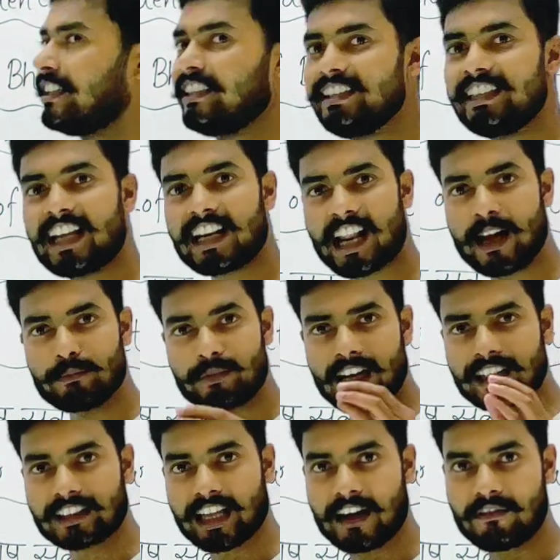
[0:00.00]
इंडिया नाम का
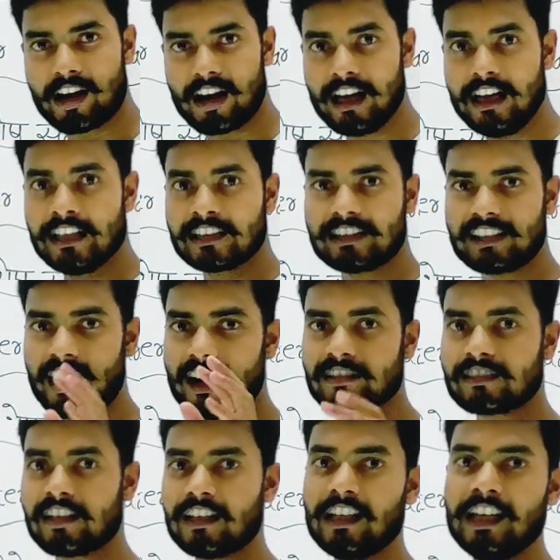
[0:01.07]
दावा
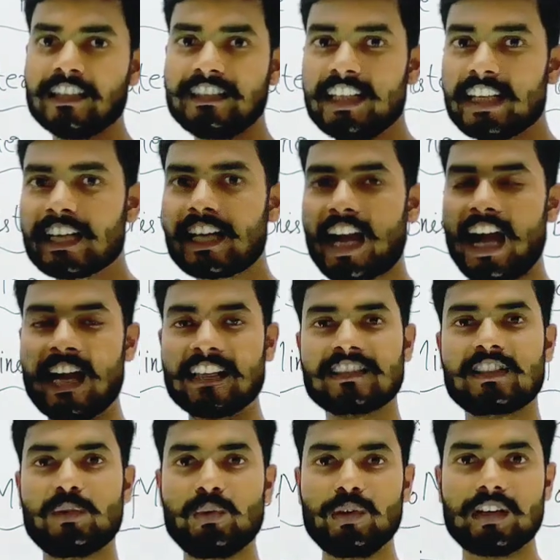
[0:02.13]
दरअसल ये कहां
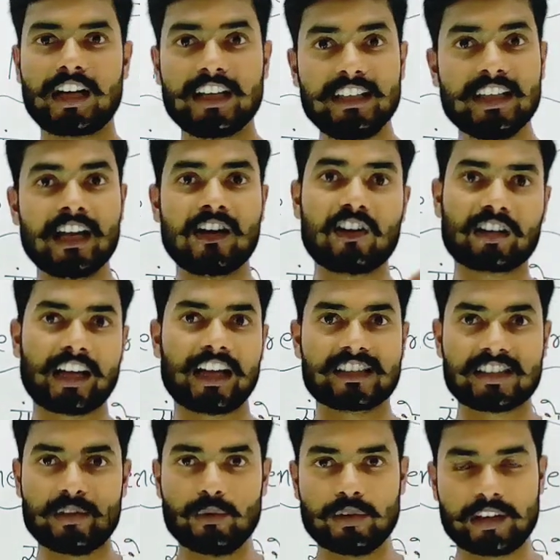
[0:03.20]
से उड़ रही है और
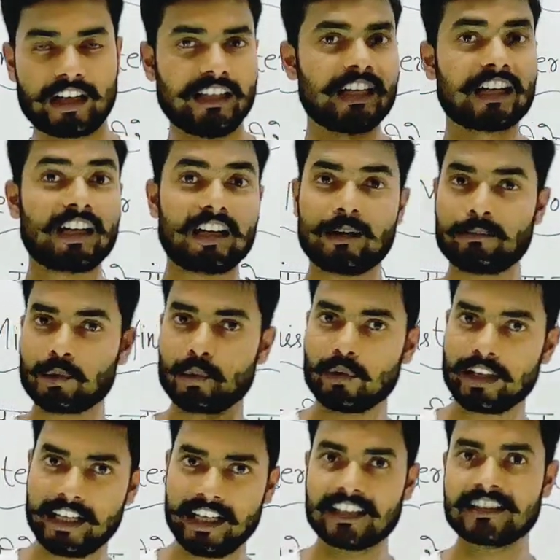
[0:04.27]
कैसे उड़ रही है कल हम लोगों
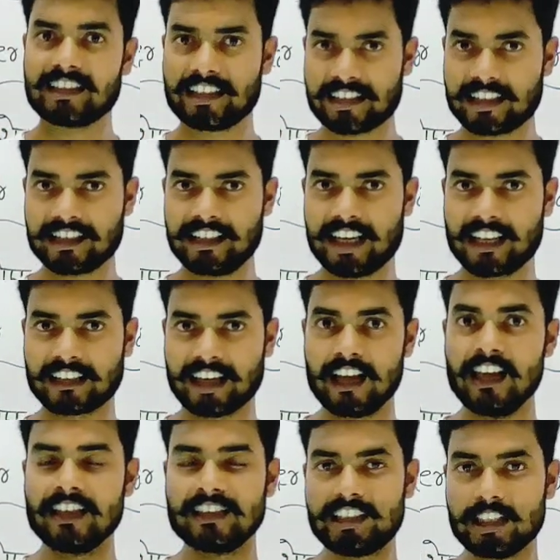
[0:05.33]
ने एक सेशन किया था
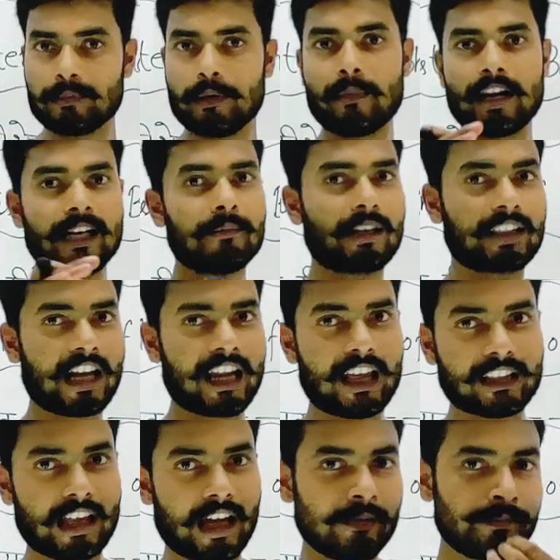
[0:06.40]
जिसमें मैंने बताया
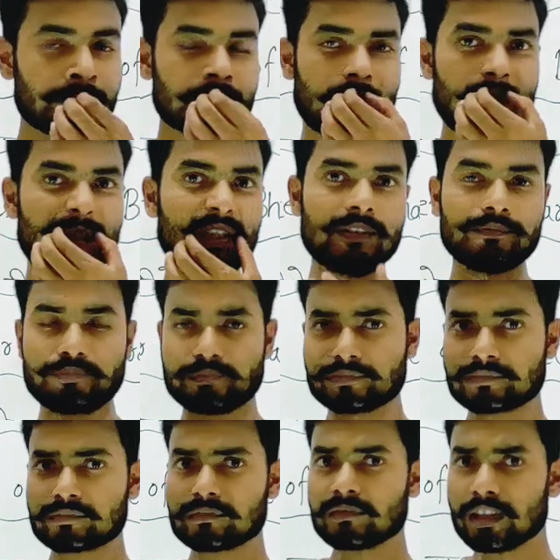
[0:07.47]
था कि
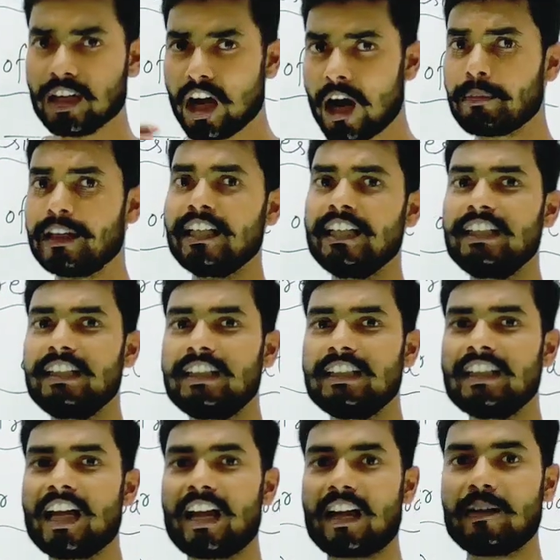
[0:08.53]
अब
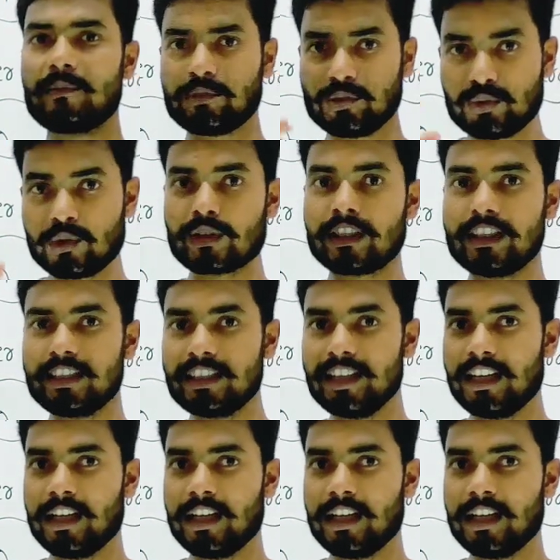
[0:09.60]
इंडिया जो कि